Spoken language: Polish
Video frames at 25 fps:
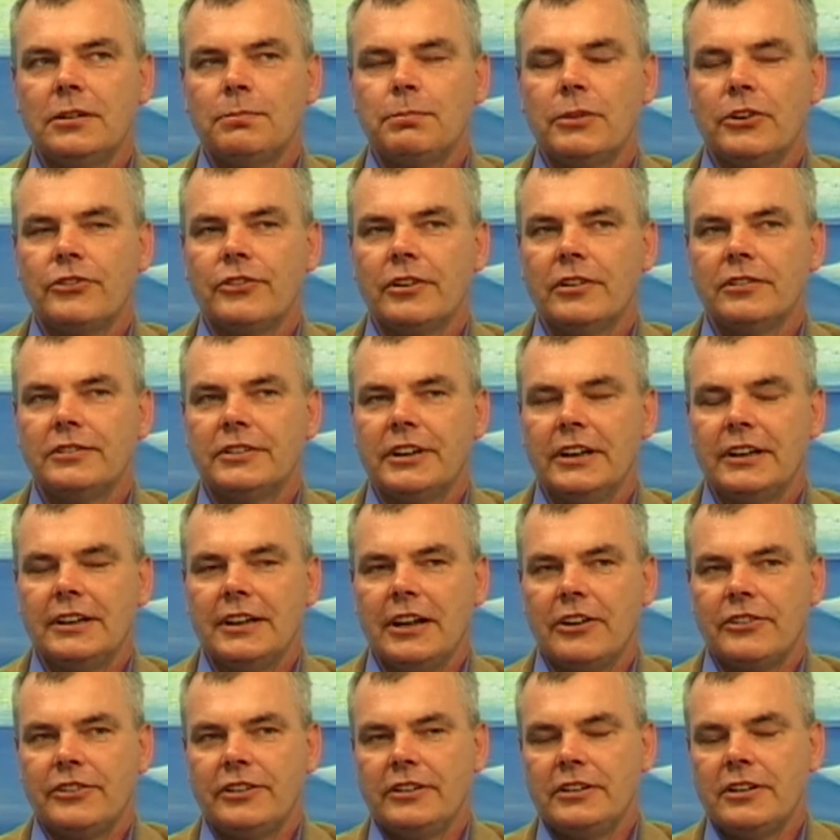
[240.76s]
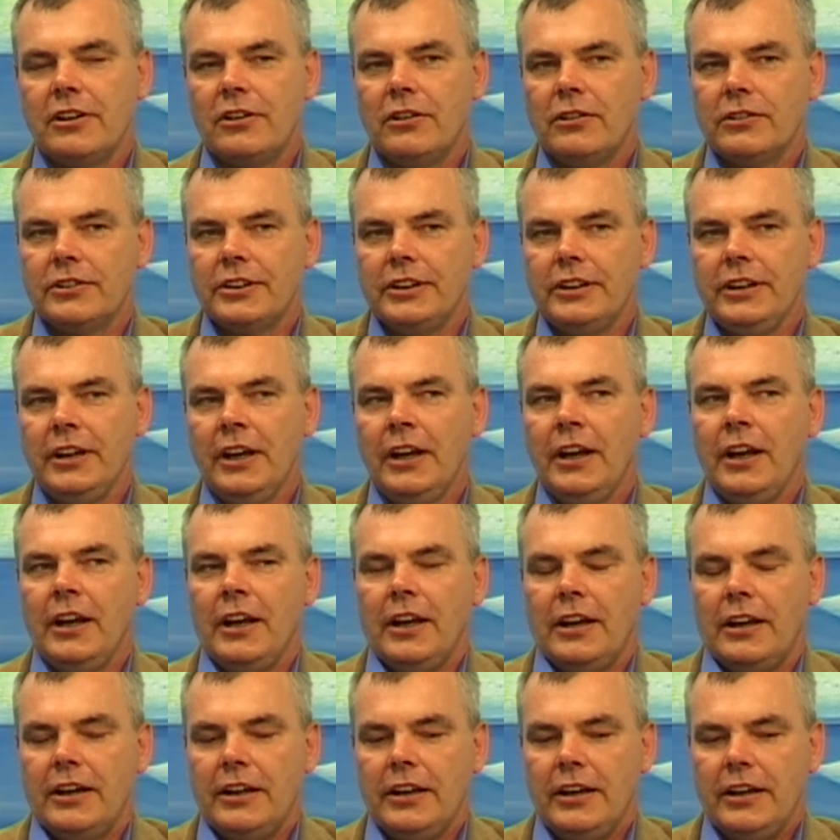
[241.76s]
początek naszej drogi
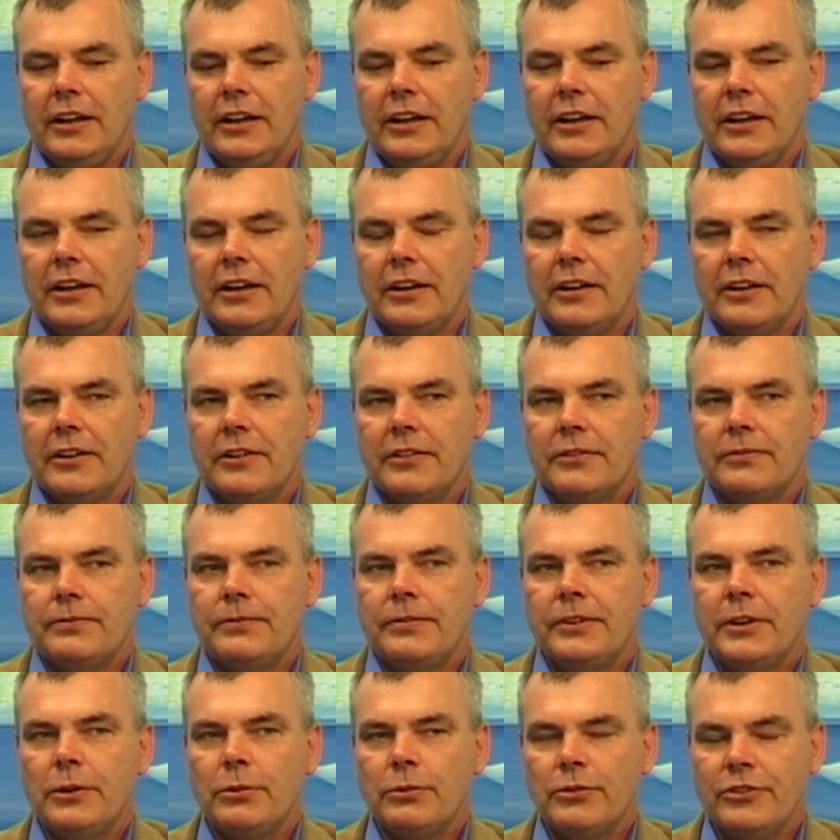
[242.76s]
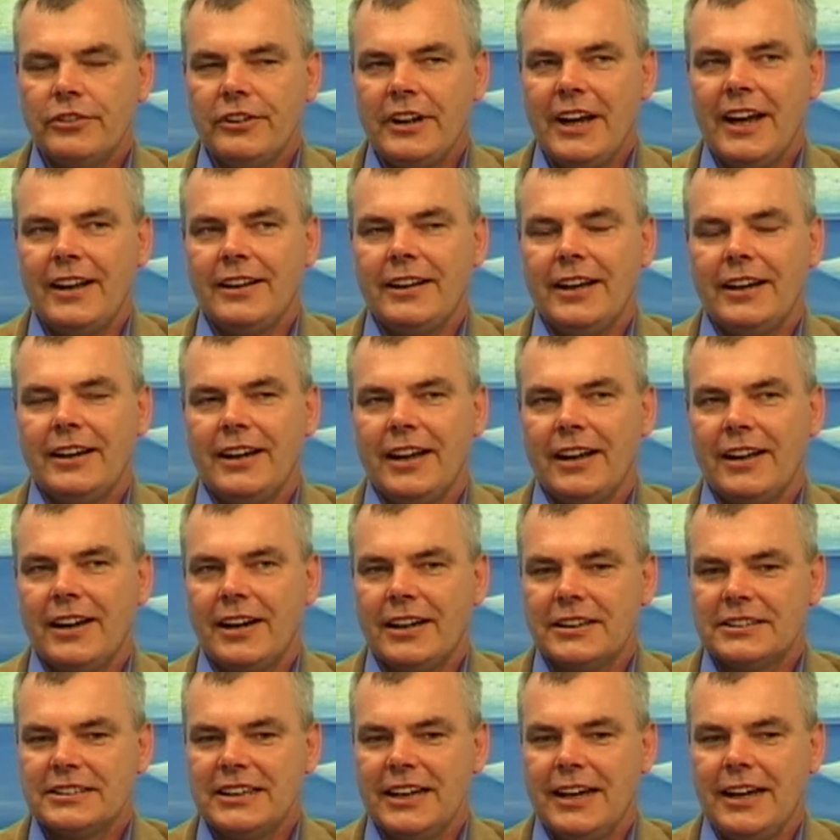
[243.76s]
e, wyróżniania,
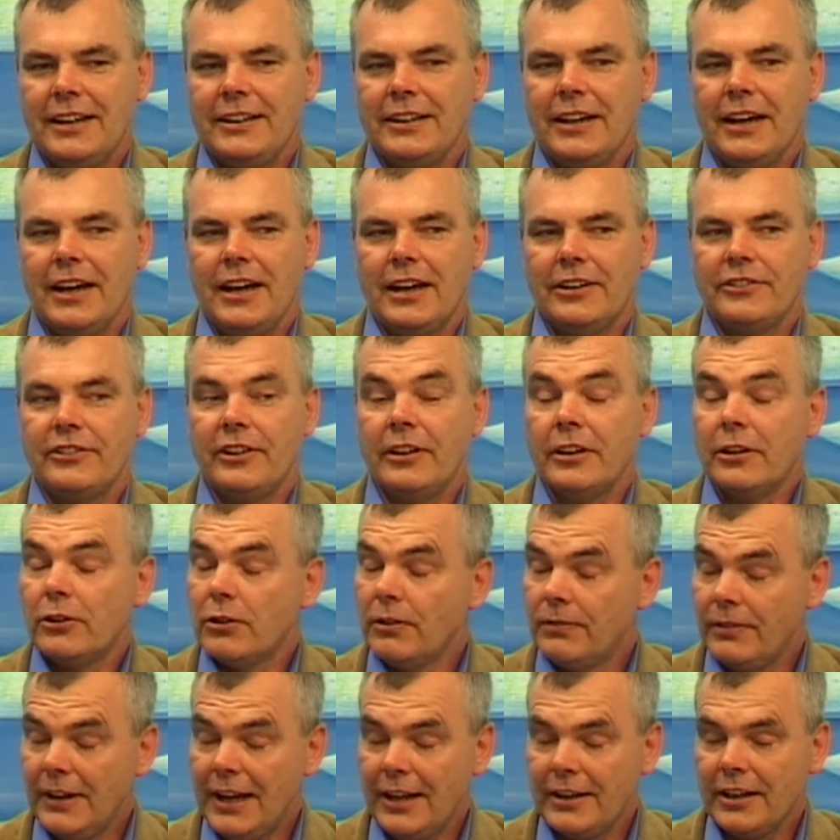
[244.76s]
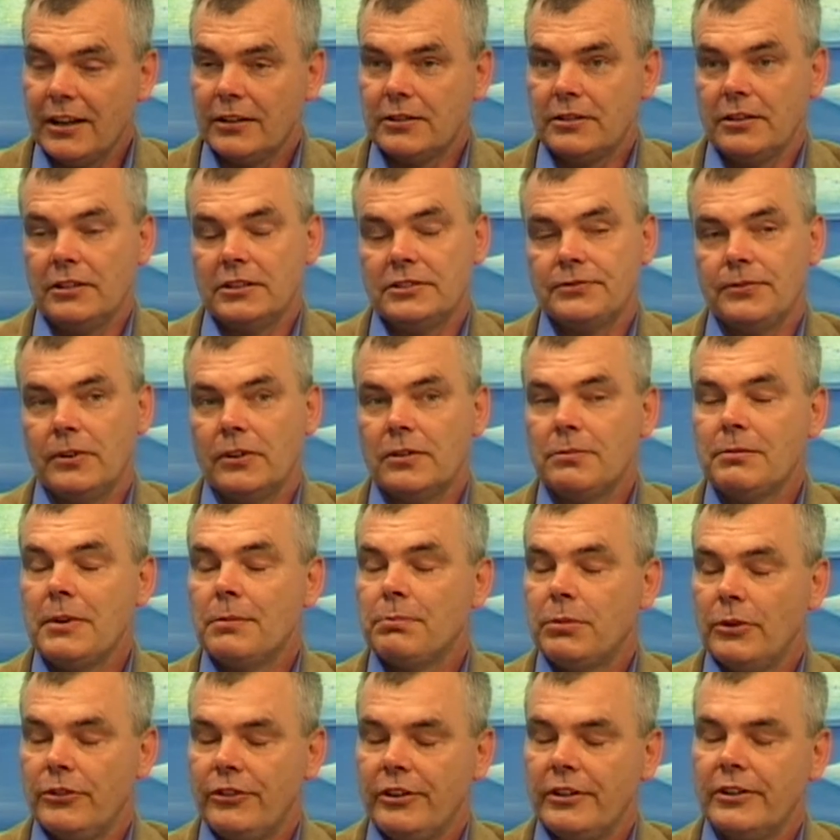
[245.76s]
nagradzania, dziękowania. To jest forma
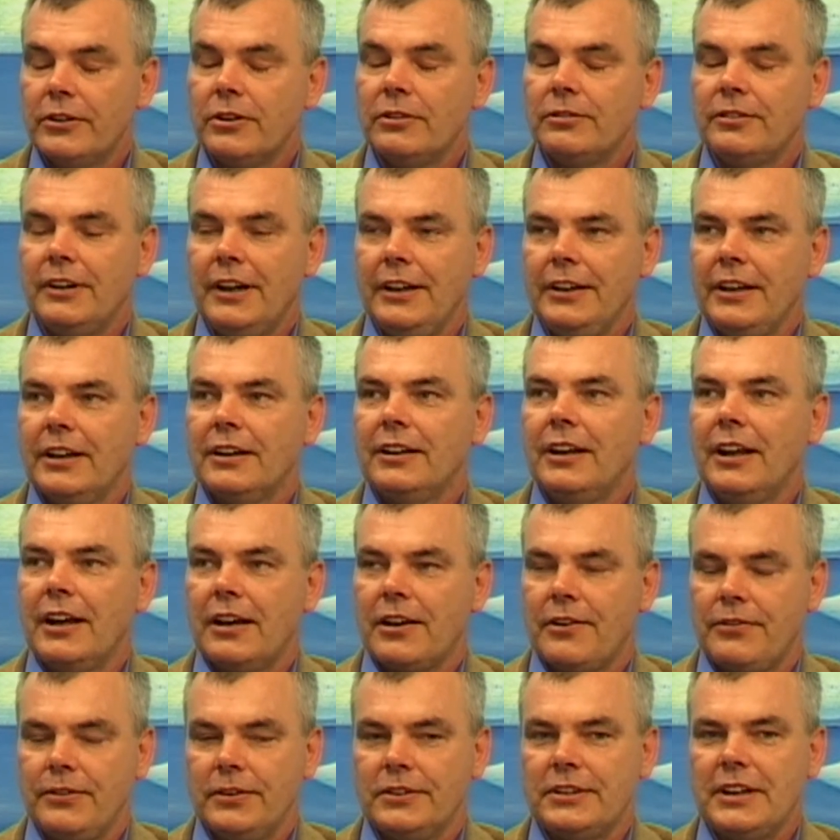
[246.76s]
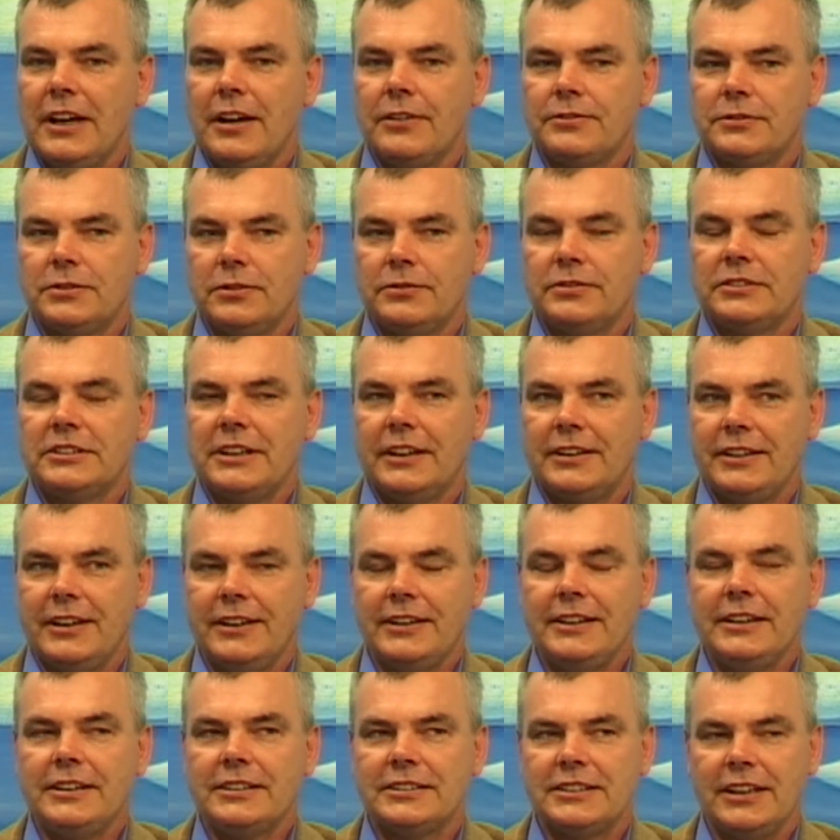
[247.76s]
podziękowania dla krwiodawców za
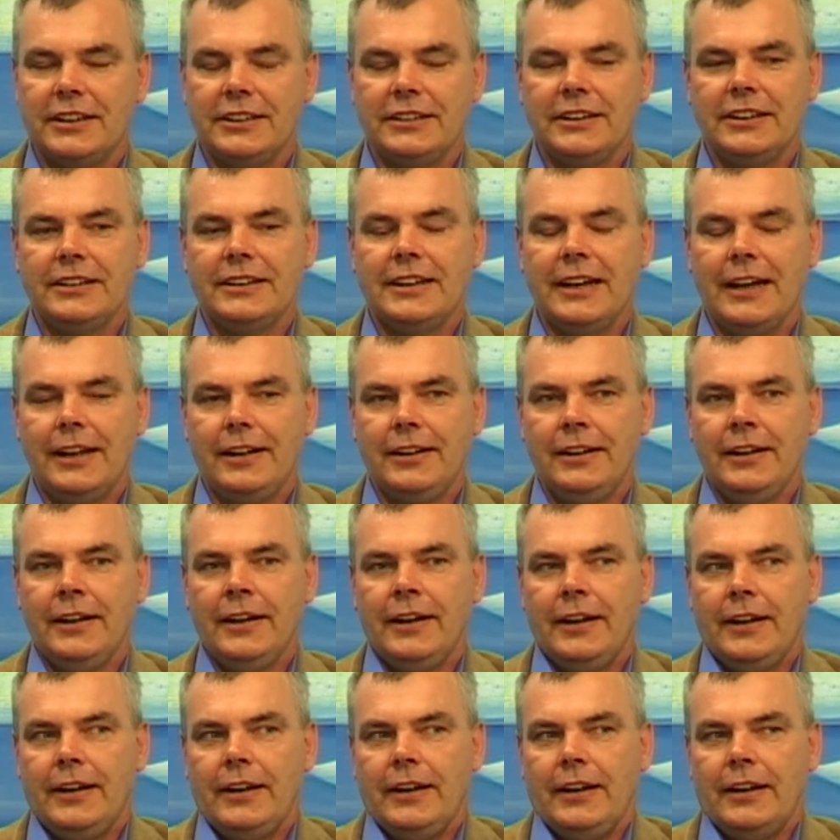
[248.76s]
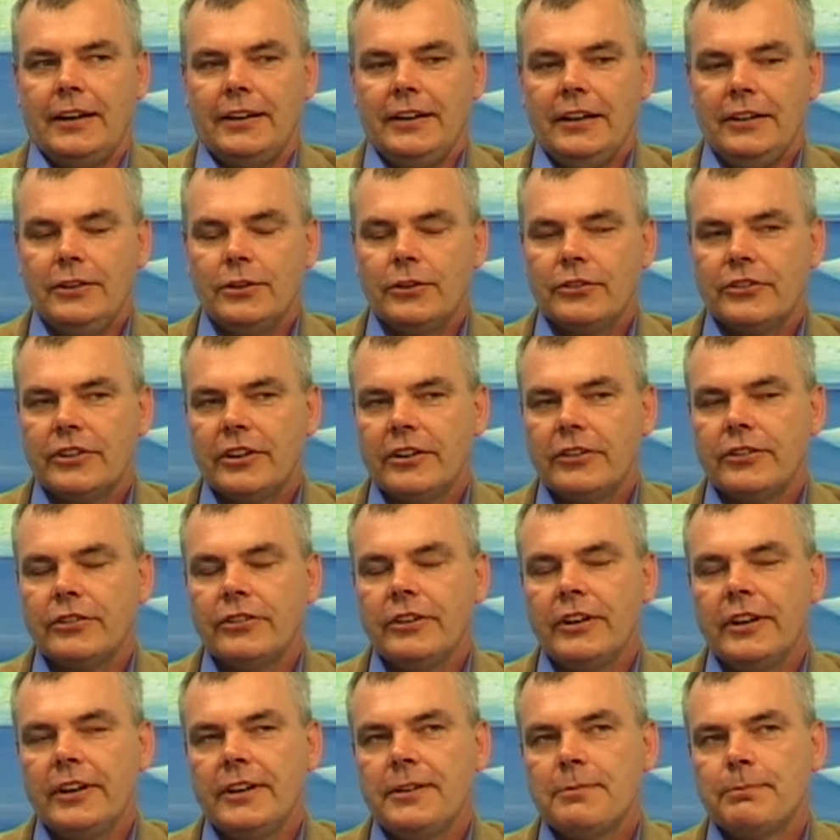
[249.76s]
ten ich cenny dar.
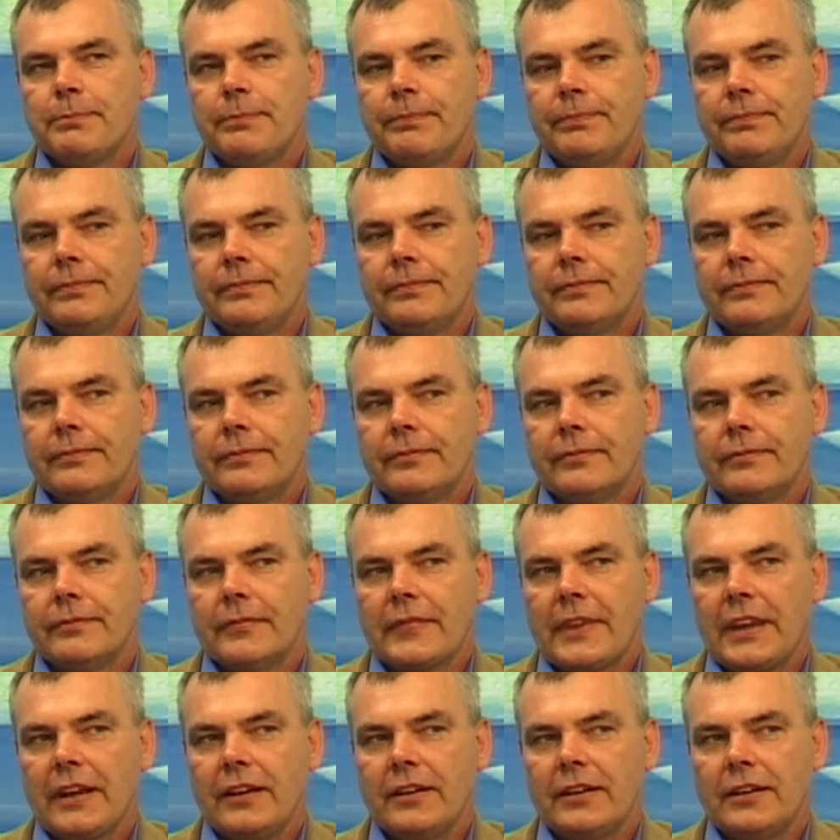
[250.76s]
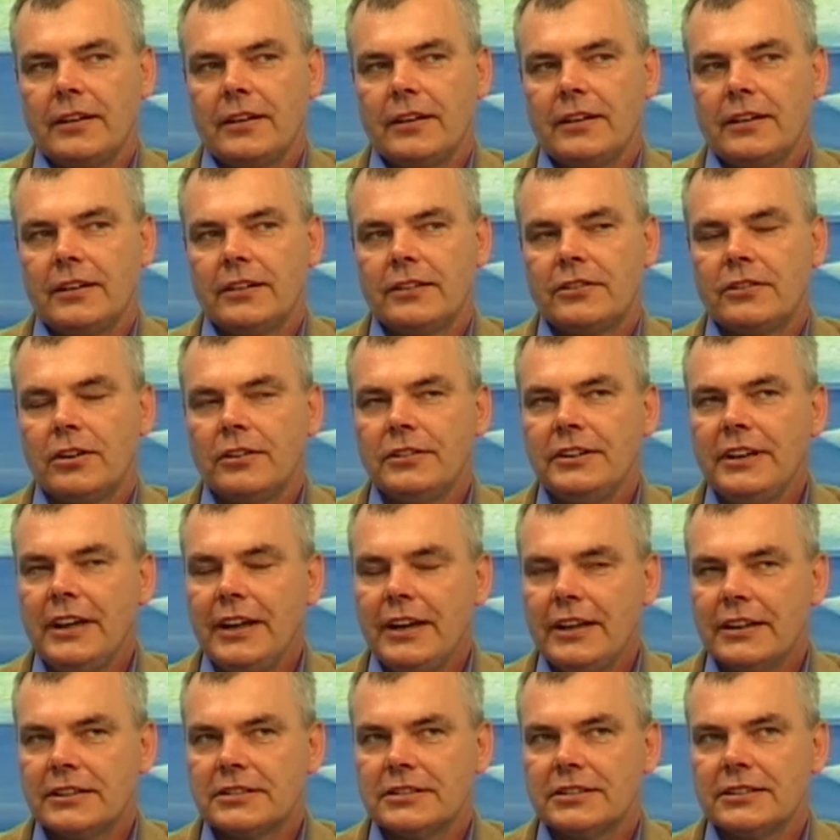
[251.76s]
Jednocześnie mm, to nie
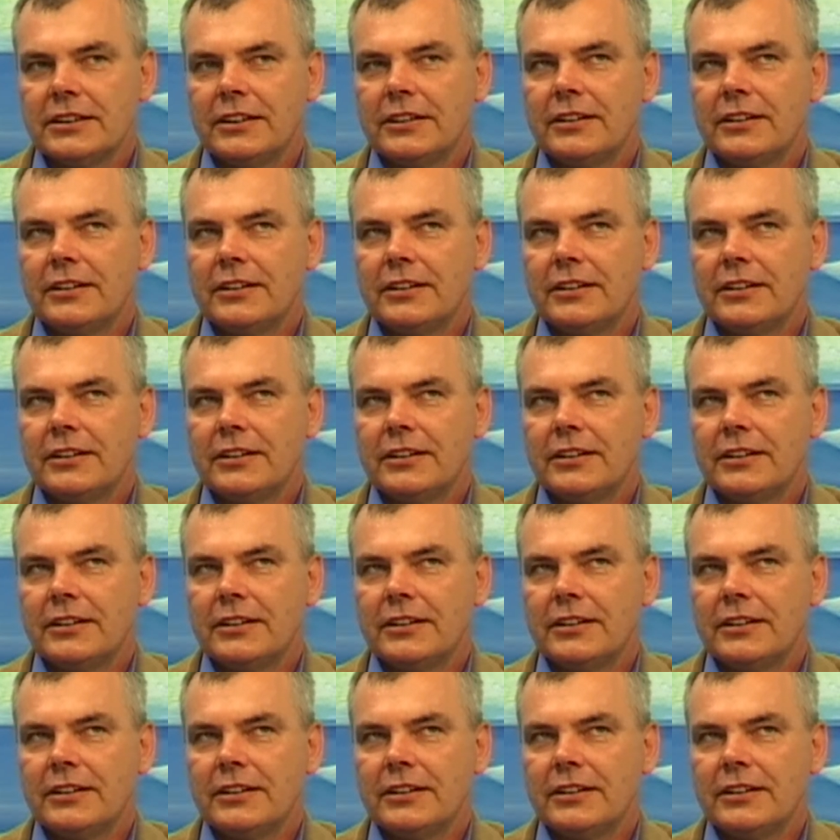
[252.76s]
jest.